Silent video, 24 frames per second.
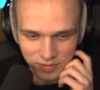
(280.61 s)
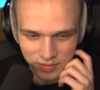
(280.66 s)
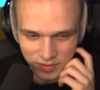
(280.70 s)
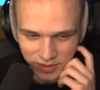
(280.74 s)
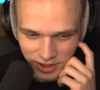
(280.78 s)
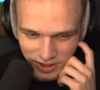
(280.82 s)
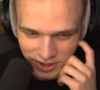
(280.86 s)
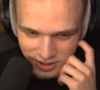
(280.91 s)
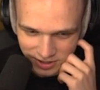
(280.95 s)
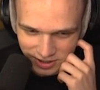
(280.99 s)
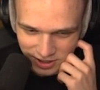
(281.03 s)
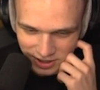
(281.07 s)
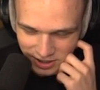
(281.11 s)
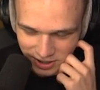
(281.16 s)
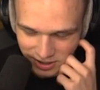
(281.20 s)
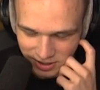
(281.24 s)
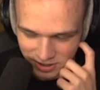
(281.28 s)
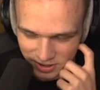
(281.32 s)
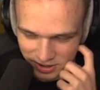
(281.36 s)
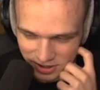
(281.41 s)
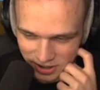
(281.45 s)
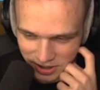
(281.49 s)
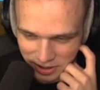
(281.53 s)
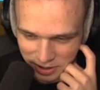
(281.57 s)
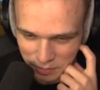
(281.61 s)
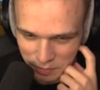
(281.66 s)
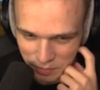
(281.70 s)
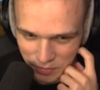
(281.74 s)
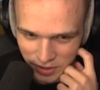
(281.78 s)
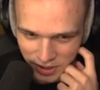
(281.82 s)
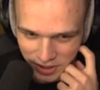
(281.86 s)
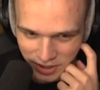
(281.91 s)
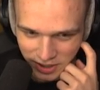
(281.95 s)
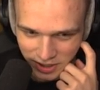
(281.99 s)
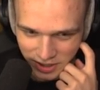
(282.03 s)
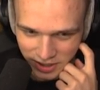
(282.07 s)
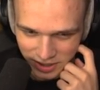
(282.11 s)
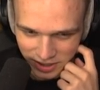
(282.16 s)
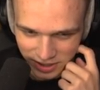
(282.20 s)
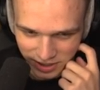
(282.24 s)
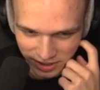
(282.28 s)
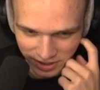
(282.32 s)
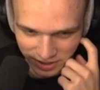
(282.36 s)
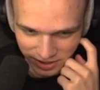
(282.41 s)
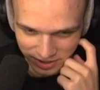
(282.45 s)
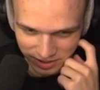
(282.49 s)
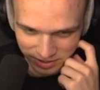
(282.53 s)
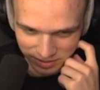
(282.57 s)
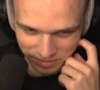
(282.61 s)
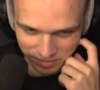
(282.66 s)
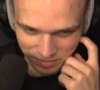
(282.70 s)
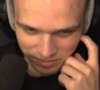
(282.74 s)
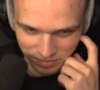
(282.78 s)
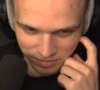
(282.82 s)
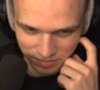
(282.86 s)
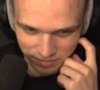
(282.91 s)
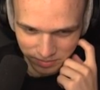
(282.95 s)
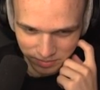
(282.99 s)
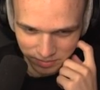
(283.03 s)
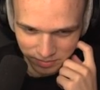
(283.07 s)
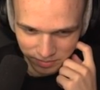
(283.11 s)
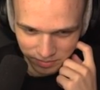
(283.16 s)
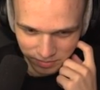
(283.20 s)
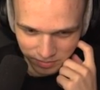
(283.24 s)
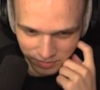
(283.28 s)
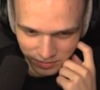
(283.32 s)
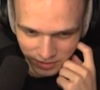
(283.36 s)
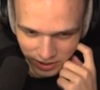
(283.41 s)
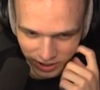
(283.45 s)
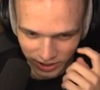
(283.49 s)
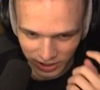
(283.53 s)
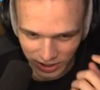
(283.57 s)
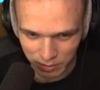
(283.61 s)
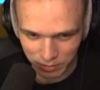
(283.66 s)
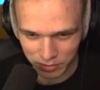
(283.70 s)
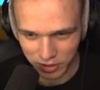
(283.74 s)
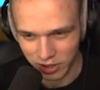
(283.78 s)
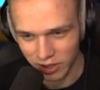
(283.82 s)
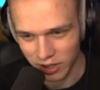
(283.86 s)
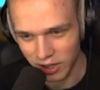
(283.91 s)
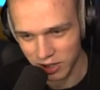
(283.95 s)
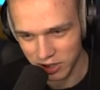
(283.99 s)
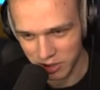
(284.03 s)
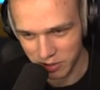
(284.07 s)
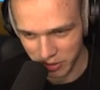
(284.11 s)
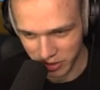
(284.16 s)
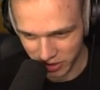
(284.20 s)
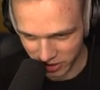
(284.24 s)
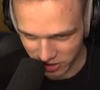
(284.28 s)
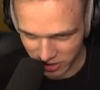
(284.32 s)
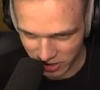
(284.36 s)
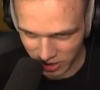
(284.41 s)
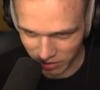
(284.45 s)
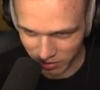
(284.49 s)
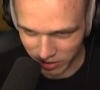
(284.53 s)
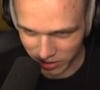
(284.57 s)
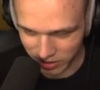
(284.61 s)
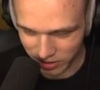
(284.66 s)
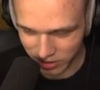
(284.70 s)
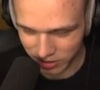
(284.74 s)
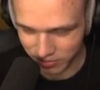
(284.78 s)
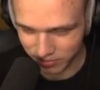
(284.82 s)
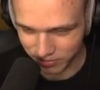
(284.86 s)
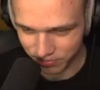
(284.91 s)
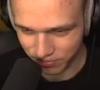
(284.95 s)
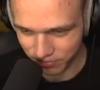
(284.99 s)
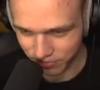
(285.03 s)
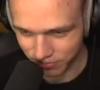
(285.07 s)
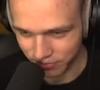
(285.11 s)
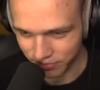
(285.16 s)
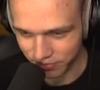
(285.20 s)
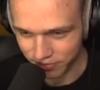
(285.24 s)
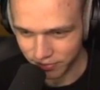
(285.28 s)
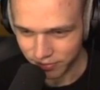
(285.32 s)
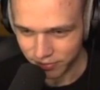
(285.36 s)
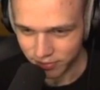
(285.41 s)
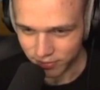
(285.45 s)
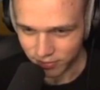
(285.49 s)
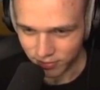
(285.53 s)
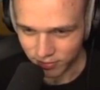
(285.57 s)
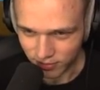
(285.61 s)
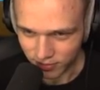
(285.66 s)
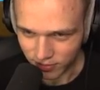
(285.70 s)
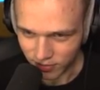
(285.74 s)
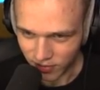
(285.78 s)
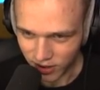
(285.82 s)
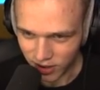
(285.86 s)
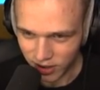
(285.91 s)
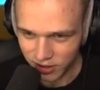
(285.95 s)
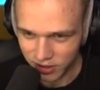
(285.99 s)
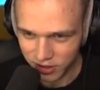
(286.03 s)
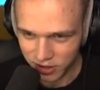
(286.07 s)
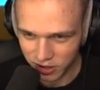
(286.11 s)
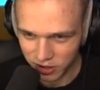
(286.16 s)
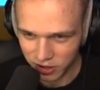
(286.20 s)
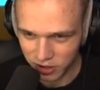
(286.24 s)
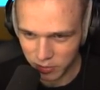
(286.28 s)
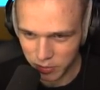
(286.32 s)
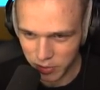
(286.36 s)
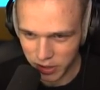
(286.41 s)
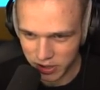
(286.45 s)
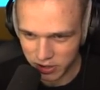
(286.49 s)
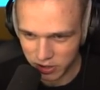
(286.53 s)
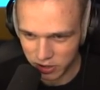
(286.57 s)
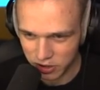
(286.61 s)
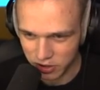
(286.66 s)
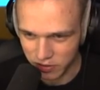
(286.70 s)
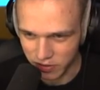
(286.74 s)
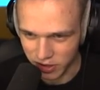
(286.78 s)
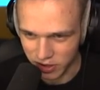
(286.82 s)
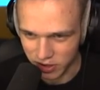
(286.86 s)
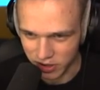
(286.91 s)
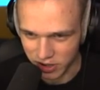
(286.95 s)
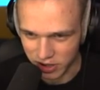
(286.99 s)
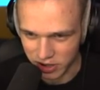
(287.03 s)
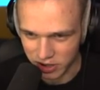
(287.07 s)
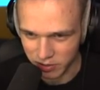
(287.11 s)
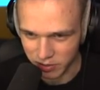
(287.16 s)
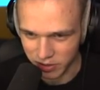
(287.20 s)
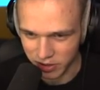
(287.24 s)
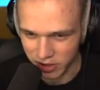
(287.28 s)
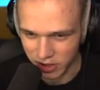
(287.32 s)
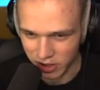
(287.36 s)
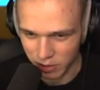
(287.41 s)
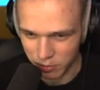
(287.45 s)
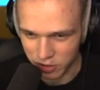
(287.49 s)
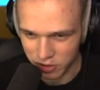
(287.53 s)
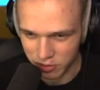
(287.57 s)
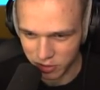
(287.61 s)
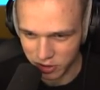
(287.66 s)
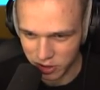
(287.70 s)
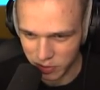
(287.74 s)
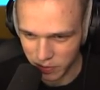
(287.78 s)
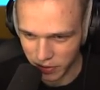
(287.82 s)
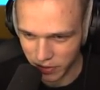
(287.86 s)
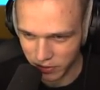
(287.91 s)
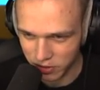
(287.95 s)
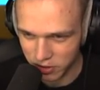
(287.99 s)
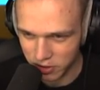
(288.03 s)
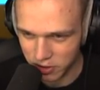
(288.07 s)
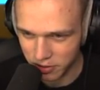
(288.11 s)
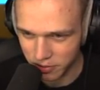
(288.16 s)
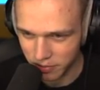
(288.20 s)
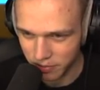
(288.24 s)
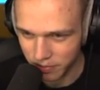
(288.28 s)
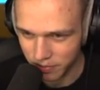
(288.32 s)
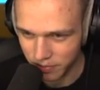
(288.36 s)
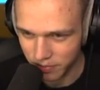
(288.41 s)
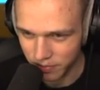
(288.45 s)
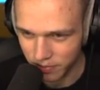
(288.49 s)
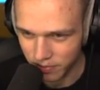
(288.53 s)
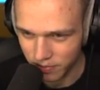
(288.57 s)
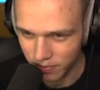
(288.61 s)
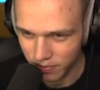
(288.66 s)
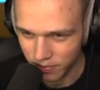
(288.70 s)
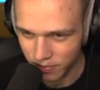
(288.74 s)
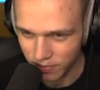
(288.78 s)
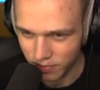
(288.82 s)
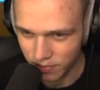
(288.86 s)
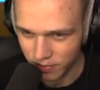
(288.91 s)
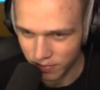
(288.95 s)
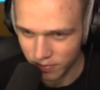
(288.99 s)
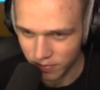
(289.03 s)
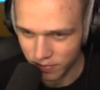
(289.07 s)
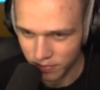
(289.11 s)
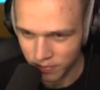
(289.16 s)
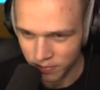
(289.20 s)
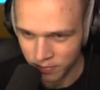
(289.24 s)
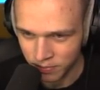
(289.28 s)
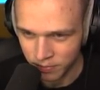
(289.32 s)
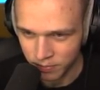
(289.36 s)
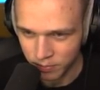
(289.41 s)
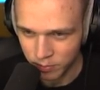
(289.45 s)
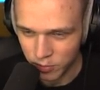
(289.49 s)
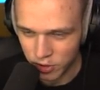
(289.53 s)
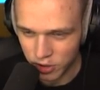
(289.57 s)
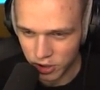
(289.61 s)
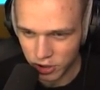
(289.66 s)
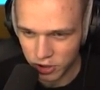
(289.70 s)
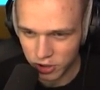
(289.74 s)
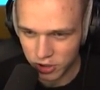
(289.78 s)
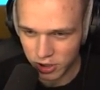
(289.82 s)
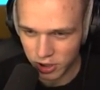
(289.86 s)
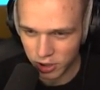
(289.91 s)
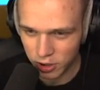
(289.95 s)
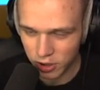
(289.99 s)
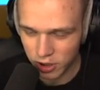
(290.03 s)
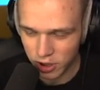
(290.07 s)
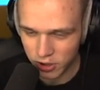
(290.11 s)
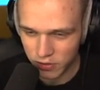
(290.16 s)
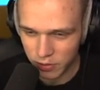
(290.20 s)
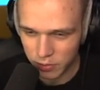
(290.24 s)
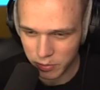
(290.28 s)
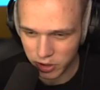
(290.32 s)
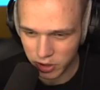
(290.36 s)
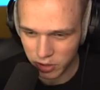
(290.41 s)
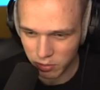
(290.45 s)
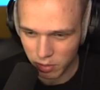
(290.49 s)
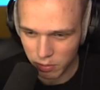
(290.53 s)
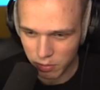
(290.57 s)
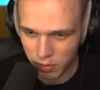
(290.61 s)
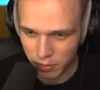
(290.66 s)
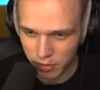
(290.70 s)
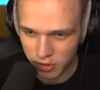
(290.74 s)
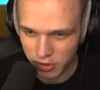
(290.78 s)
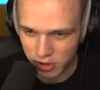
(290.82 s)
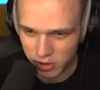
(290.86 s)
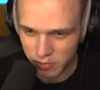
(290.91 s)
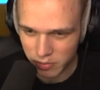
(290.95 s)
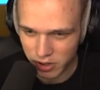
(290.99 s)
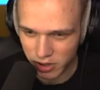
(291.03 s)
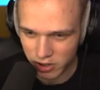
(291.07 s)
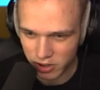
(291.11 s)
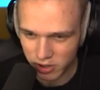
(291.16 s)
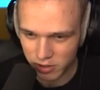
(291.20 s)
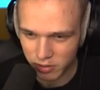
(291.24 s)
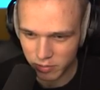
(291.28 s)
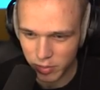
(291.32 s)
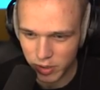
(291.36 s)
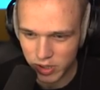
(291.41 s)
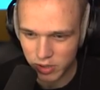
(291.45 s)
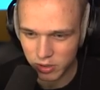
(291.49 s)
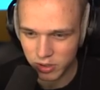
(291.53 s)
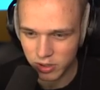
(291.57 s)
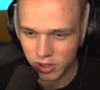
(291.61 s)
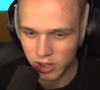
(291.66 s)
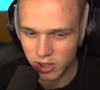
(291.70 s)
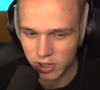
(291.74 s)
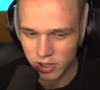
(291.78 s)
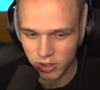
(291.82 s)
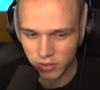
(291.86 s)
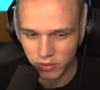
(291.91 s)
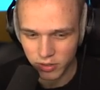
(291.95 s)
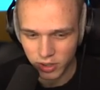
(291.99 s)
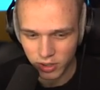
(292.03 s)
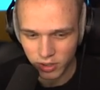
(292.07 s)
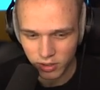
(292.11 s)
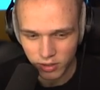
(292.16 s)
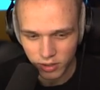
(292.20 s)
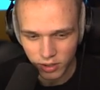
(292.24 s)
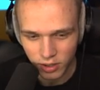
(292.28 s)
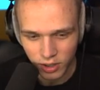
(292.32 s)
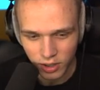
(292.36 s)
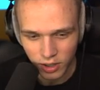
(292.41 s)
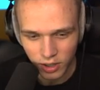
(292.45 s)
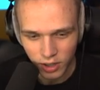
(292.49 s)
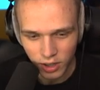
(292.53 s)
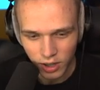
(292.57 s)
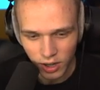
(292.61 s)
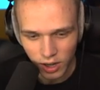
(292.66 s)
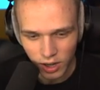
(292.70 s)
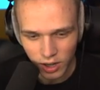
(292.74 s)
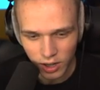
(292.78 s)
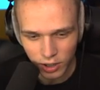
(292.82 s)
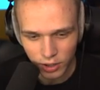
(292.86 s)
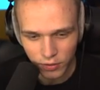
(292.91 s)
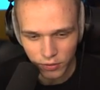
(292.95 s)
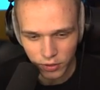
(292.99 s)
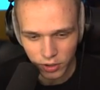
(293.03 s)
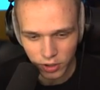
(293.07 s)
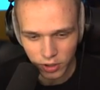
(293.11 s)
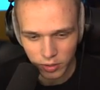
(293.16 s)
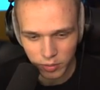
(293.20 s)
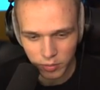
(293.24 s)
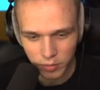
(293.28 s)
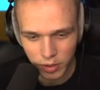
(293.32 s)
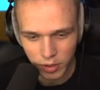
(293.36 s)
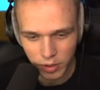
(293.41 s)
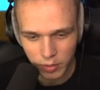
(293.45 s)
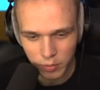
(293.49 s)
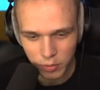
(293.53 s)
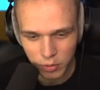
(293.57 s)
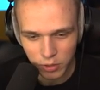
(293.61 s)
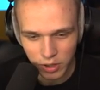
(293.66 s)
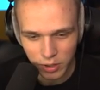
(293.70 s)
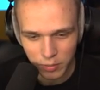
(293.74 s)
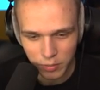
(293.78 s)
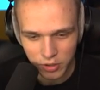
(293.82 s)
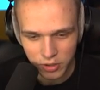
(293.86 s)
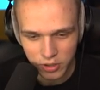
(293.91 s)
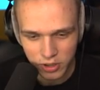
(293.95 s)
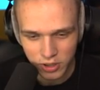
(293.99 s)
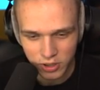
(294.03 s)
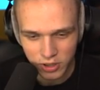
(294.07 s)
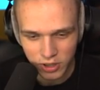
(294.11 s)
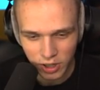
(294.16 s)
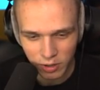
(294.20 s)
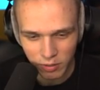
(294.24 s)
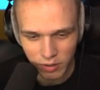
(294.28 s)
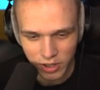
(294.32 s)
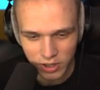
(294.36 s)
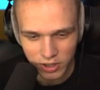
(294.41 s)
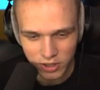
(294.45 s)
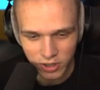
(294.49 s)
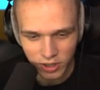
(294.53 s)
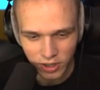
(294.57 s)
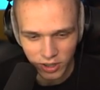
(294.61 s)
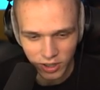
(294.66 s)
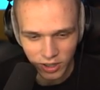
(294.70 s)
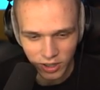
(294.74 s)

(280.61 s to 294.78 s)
Aha, ta, okej. Okay. E, a na mnie, na ciebie nie działa, no. Jest to, to bardzo dziwne, że na ciebie nie... A możemy to sprawdzić? Może jak się zakochasz we mnie, to mi pomożesz bardziej bezinteresownie. Ale na twoją e, bułę może działać?